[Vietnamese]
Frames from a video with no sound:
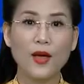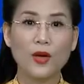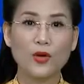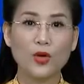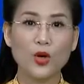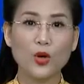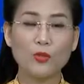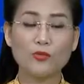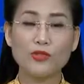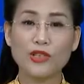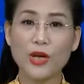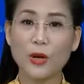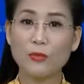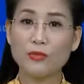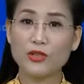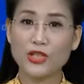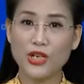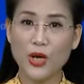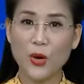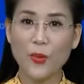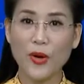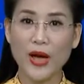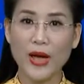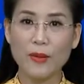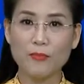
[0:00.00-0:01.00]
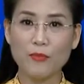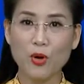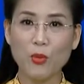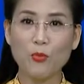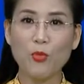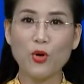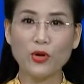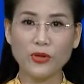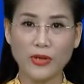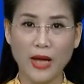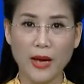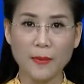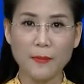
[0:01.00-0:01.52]
Cũng trong chiều ngày
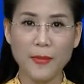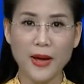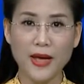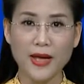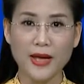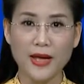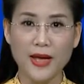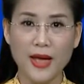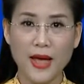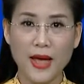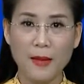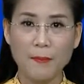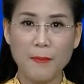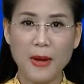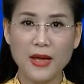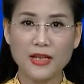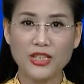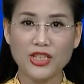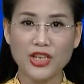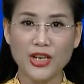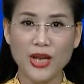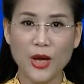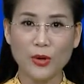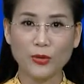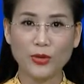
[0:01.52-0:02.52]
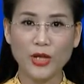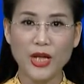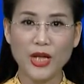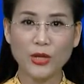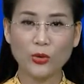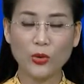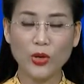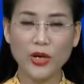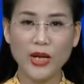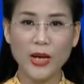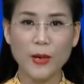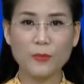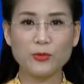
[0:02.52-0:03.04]
1 tháng 7, Ban chỉ đạo thi
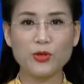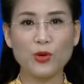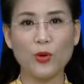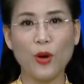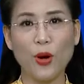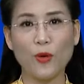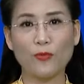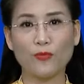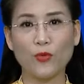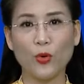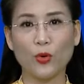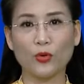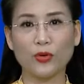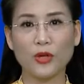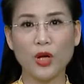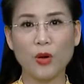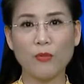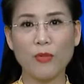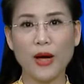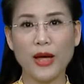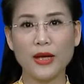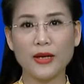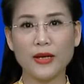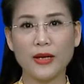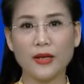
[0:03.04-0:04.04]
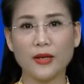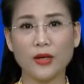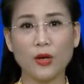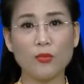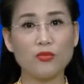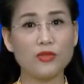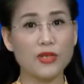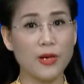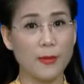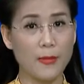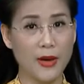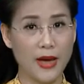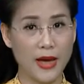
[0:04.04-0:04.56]
tốt nghiệp Trung học phổ thông
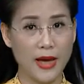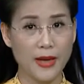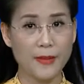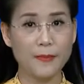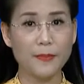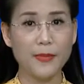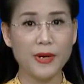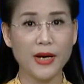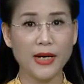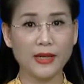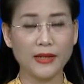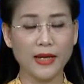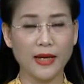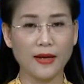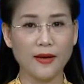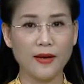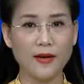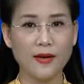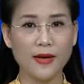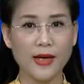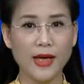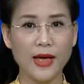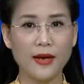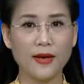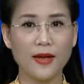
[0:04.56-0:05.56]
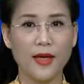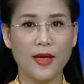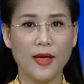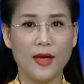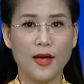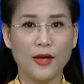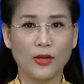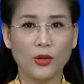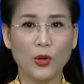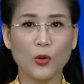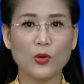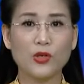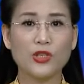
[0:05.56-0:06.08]
2020 tỉnh Hưng Yên
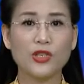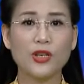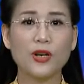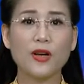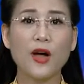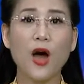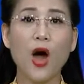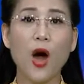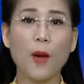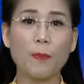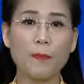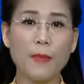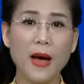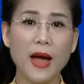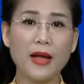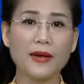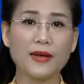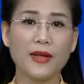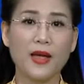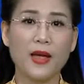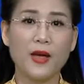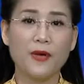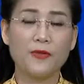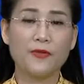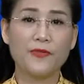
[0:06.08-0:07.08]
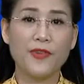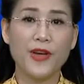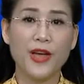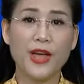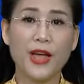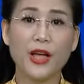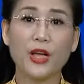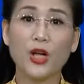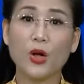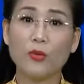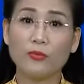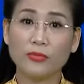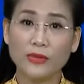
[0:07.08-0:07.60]
tổ chức họp bàn về
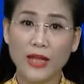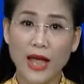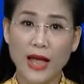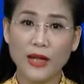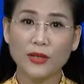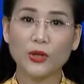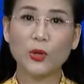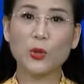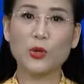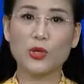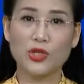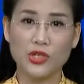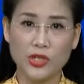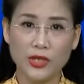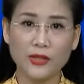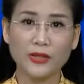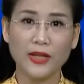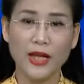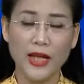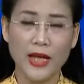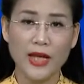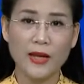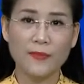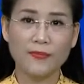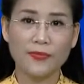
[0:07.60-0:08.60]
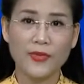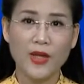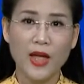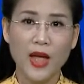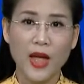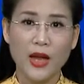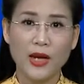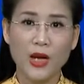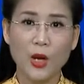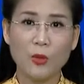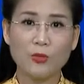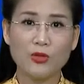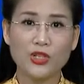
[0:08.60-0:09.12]
công tác tổ chức thi.
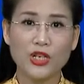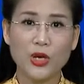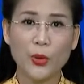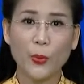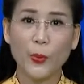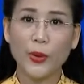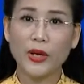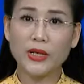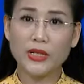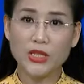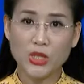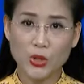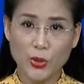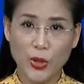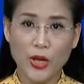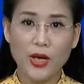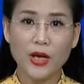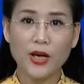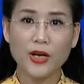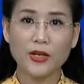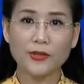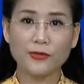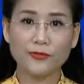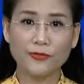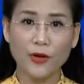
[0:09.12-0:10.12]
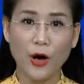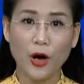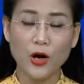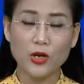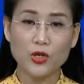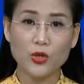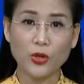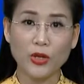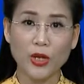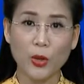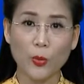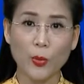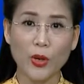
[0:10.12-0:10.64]
Đồng chí Nguyễn Duy Hưng, Phó Chủ
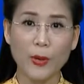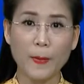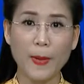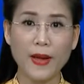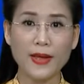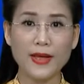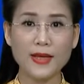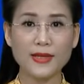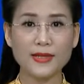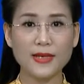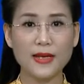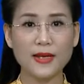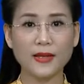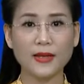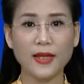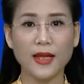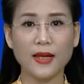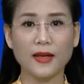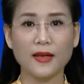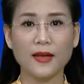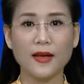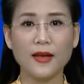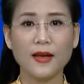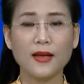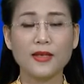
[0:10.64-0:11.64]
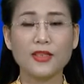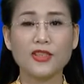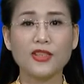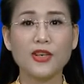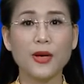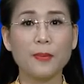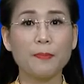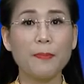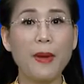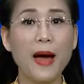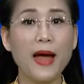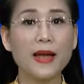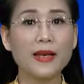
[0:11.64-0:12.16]
tịch Ủy ban nhân dân tỉnh,
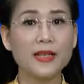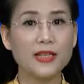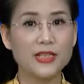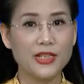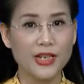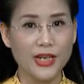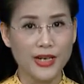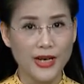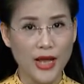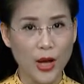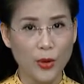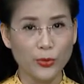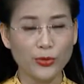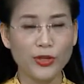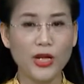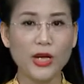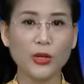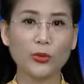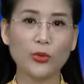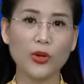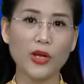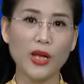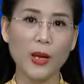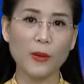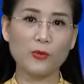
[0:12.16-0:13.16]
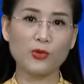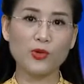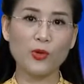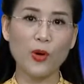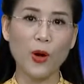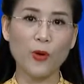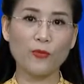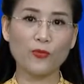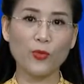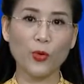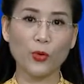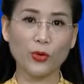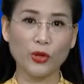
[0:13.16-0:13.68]
trưởng ban chỉ đạo thi tốt nghiệp Trung
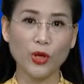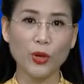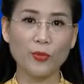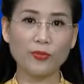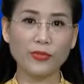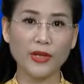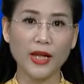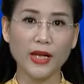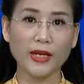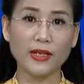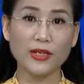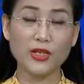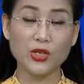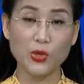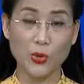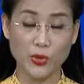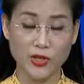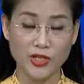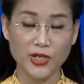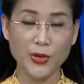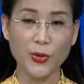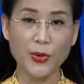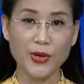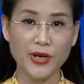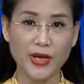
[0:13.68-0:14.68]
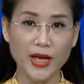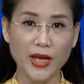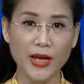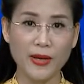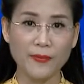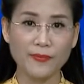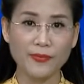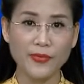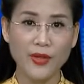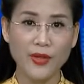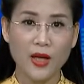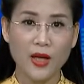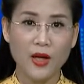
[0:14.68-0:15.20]
học phổ thông tỉnh chủ trì hội nghị.
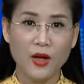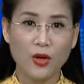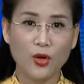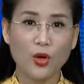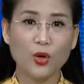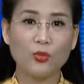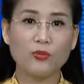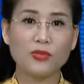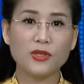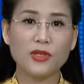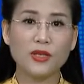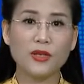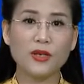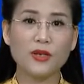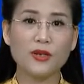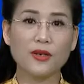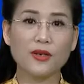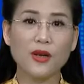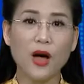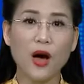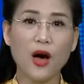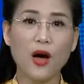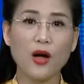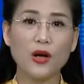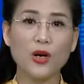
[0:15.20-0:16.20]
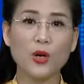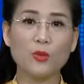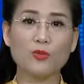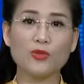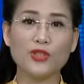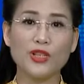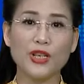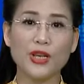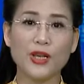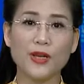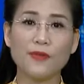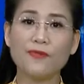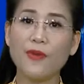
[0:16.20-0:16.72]
Cùng dự có đồng
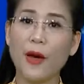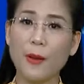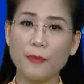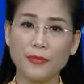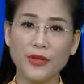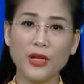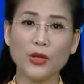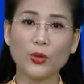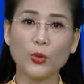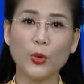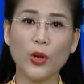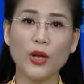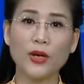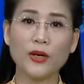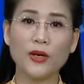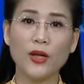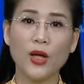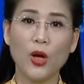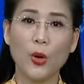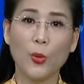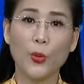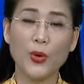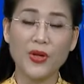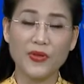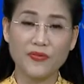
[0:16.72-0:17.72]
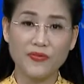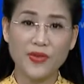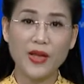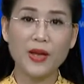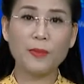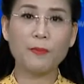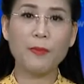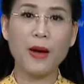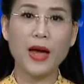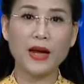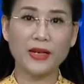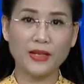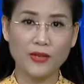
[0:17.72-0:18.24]
chí Phạm Thị Tuyến, Ủy viên
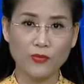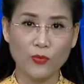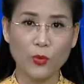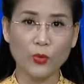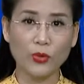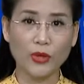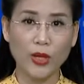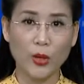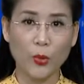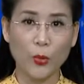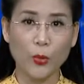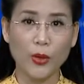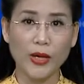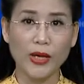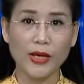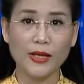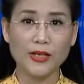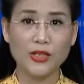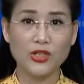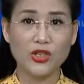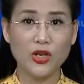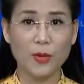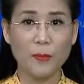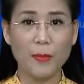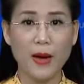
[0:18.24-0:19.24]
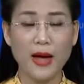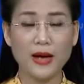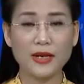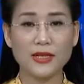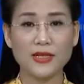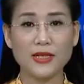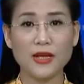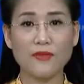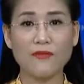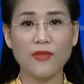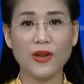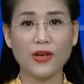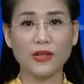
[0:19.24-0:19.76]
Ban Thường vụ tỉnh ủy, trưởng ban
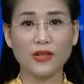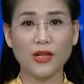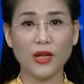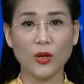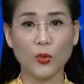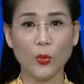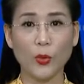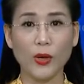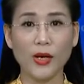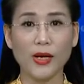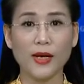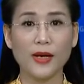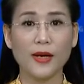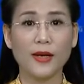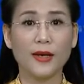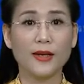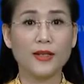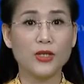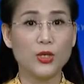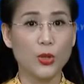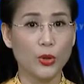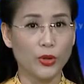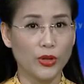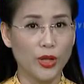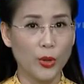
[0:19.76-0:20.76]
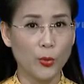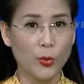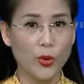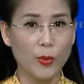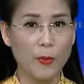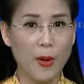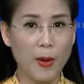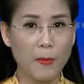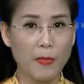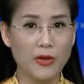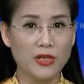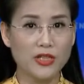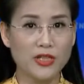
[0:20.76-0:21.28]
dân vận tỉnh ủy, Chủ tịch Ủy
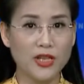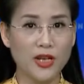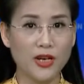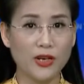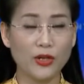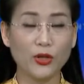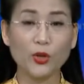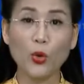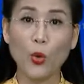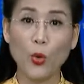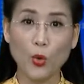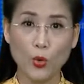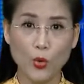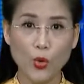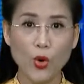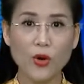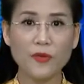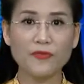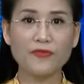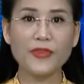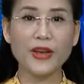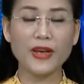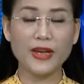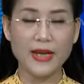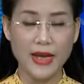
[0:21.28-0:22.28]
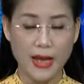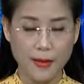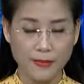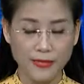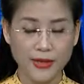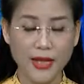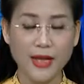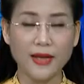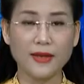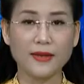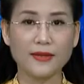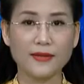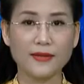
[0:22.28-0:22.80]
ban Mặt trận Tổ quốc Việt Nam tỉnh.